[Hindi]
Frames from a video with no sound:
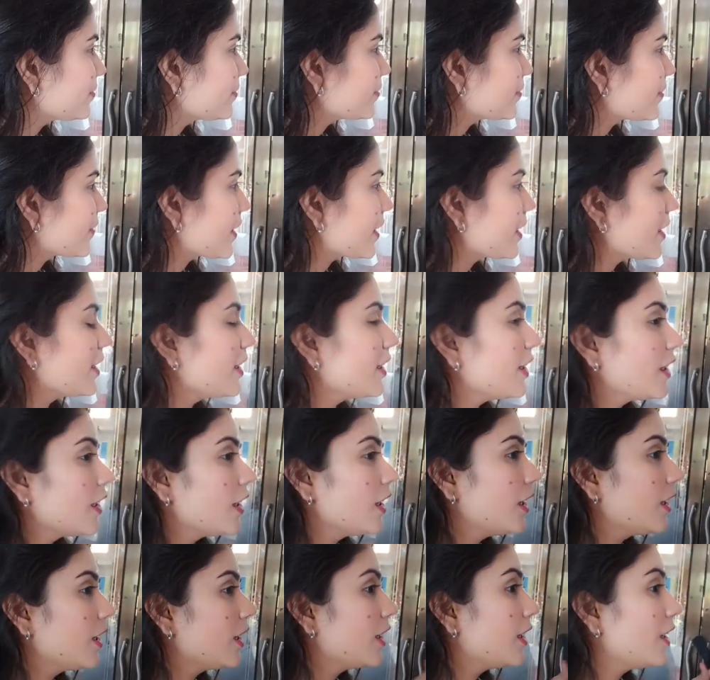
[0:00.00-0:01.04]
कार्तिकेय
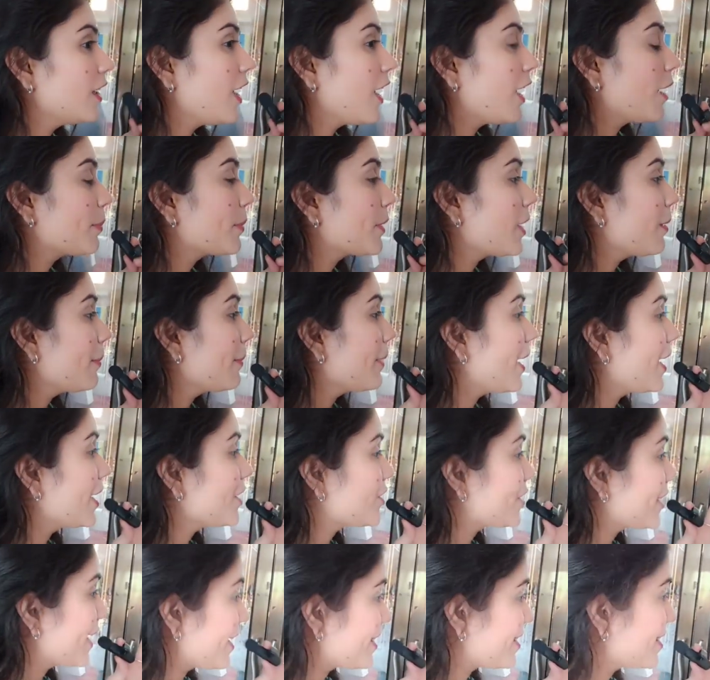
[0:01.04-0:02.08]
आपका
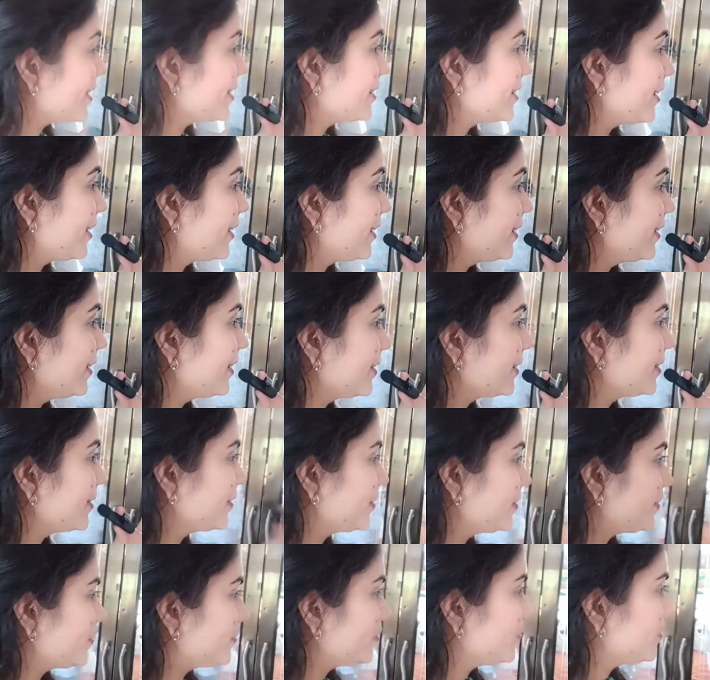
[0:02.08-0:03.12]
मैच कैसा था
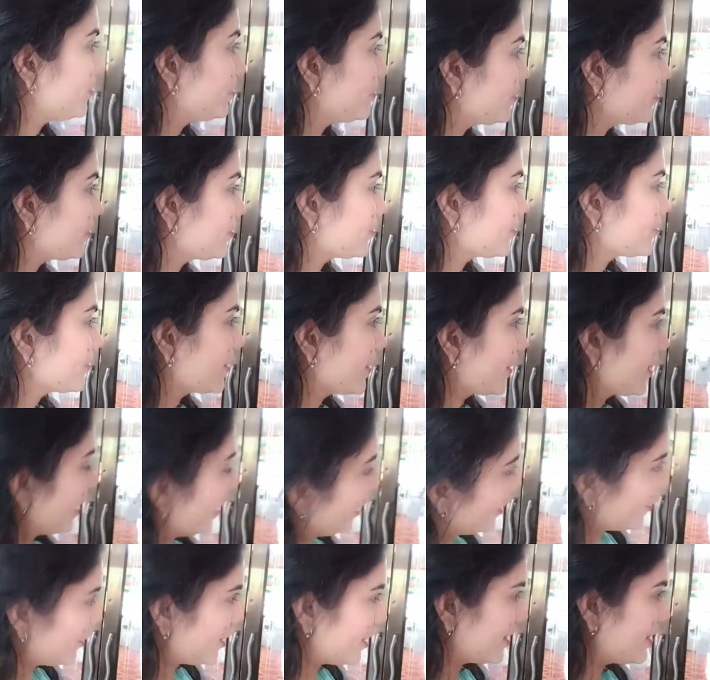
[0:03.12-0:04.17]
अच्छा था
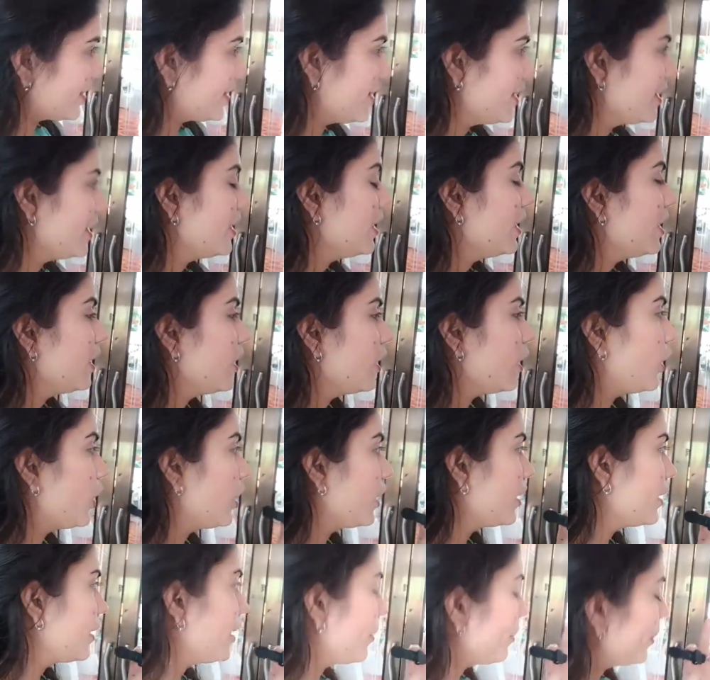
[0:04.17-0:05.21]
अच्छा था
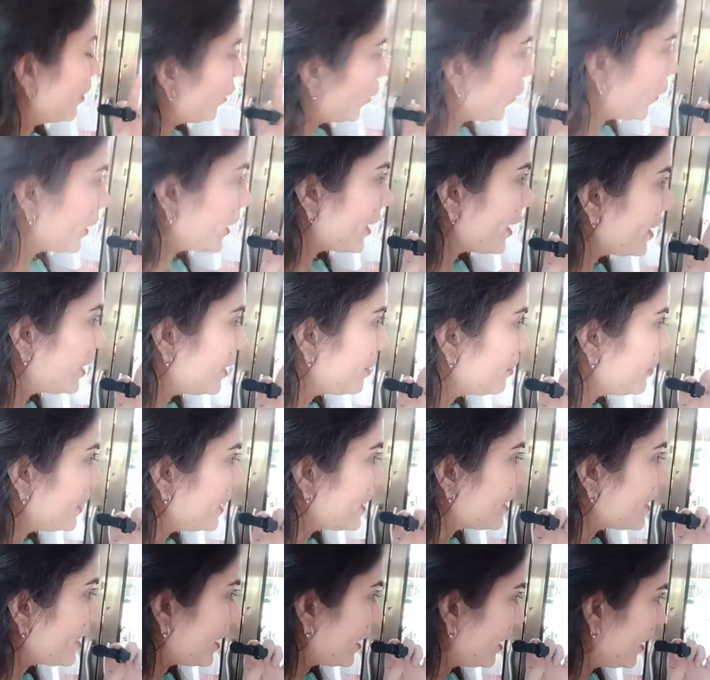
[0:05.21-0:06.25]
और अभी हो गया
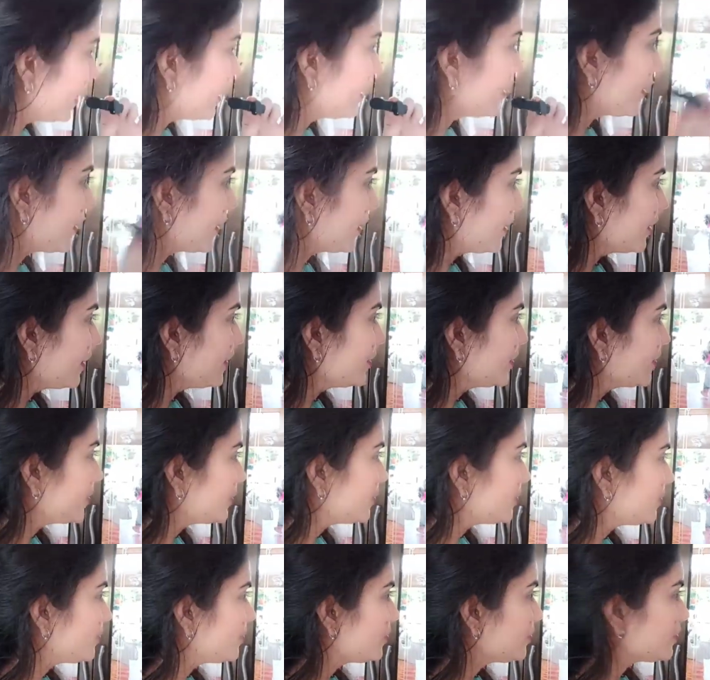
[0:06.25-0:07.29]
कंप्लीट ये खेल रहे
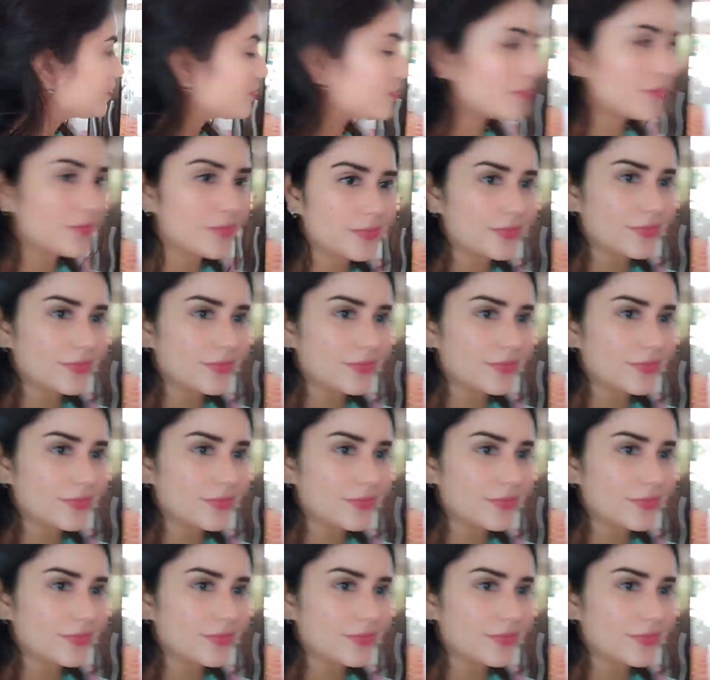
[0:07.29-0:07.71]
हैं हो गया